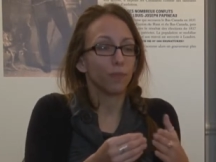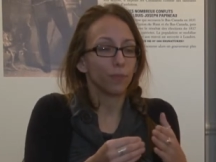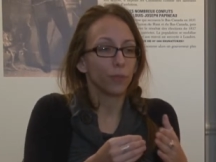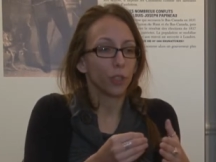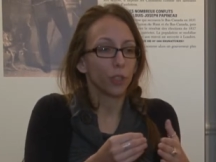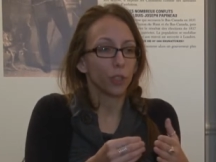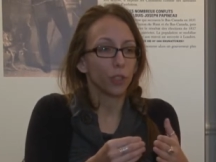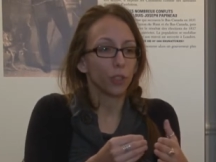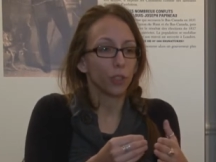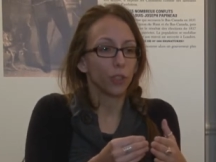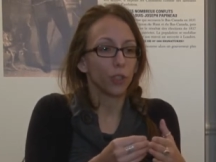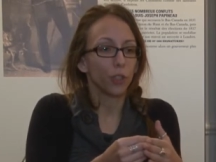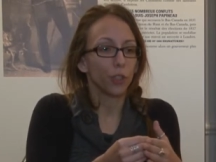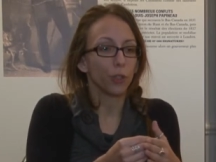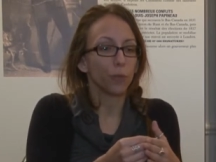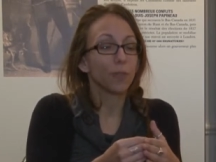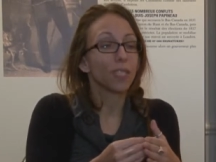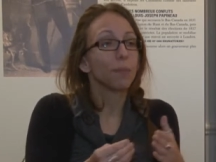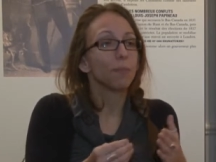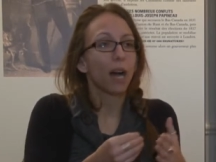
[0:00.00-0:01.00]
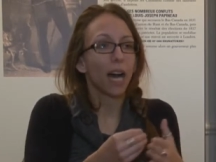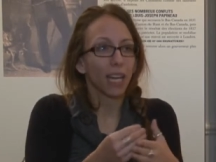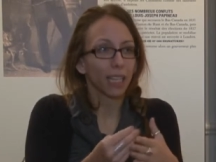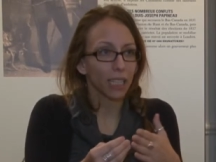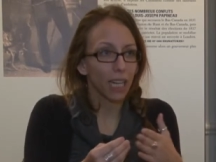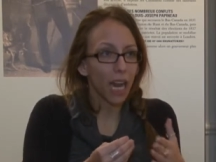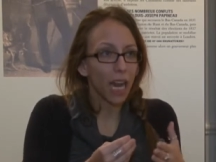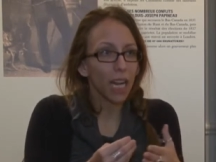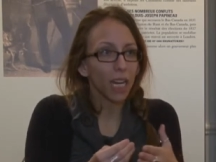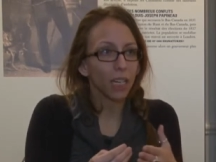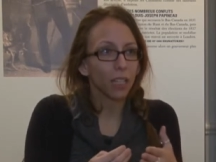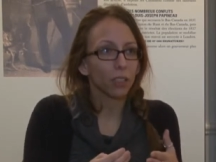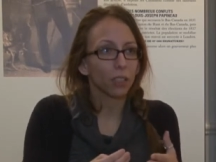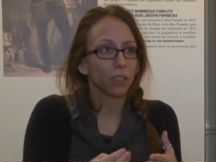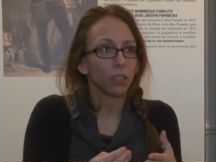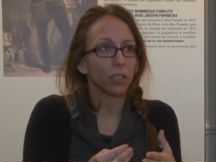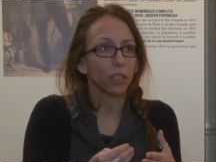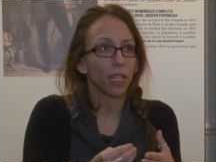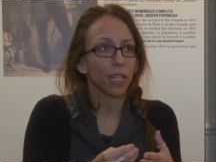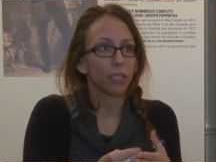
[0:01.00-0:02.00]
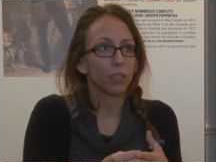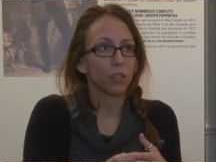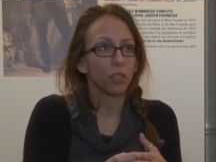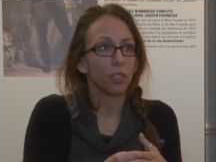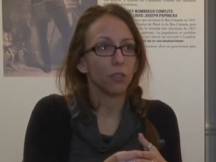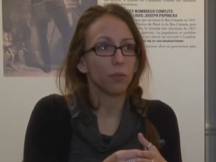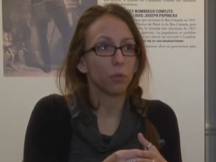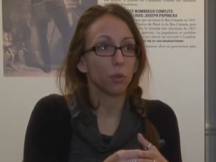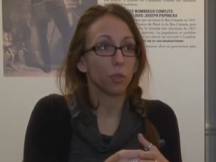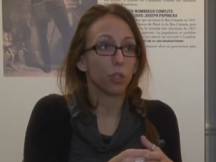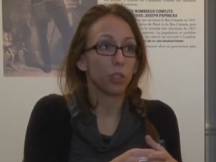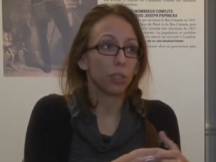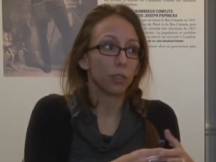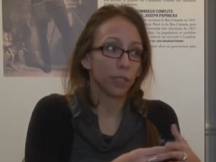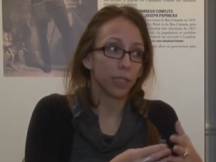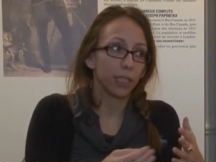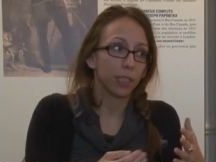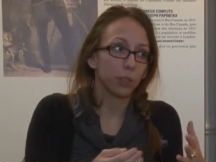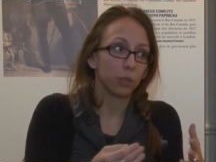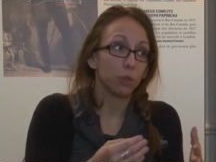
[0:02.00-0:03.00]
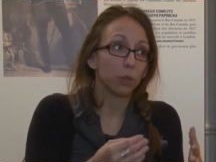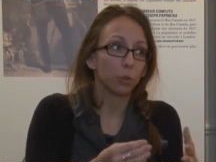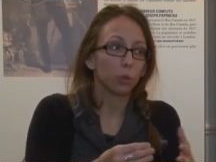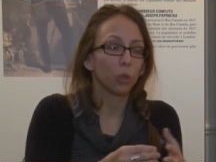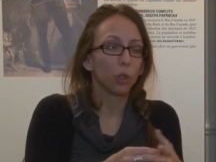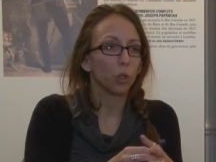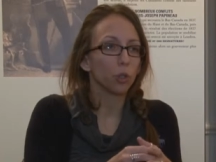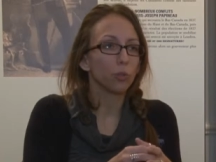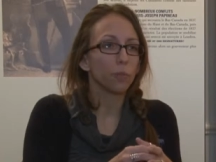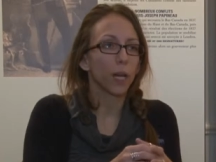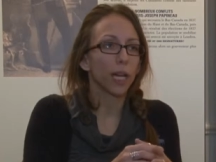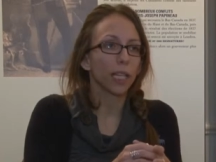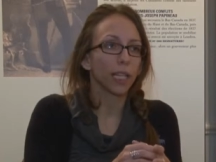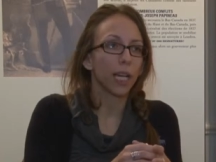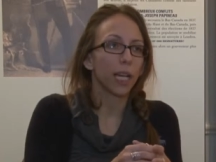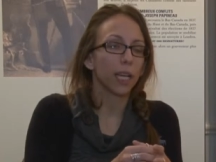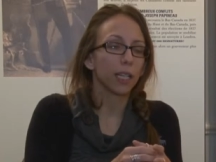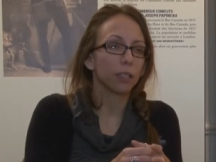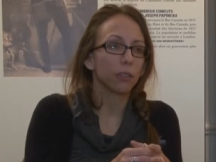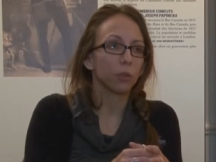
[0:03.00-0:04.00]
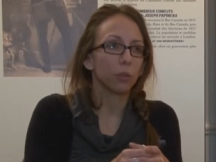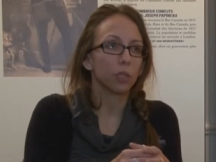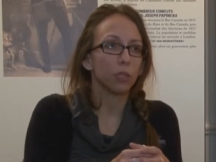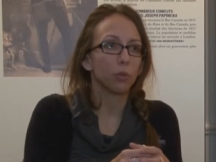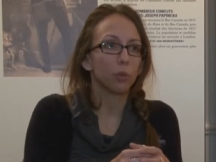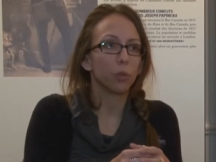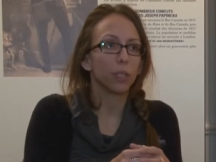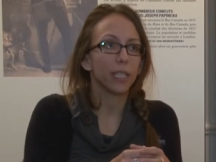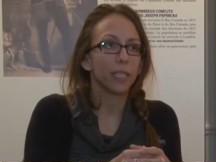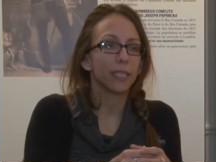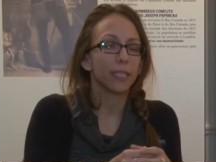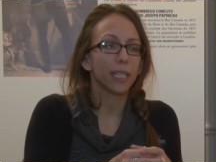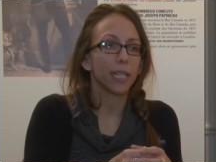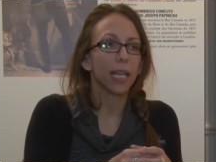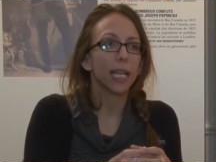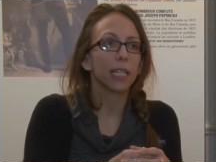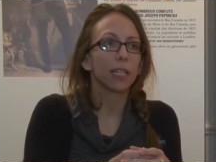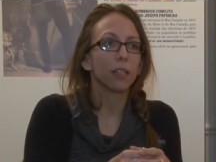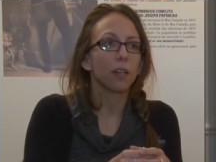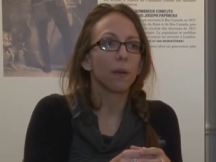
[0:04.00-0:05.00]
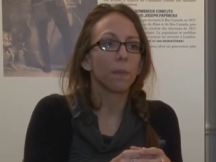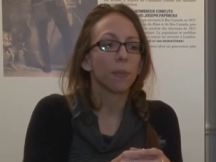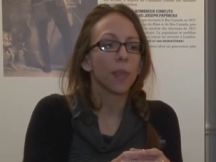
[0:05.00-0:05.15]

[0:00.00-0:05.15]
il y, a, une petite barrière euh, à ce niveau-là et une autre grosse barrière euh, au niveau de l'étiquette.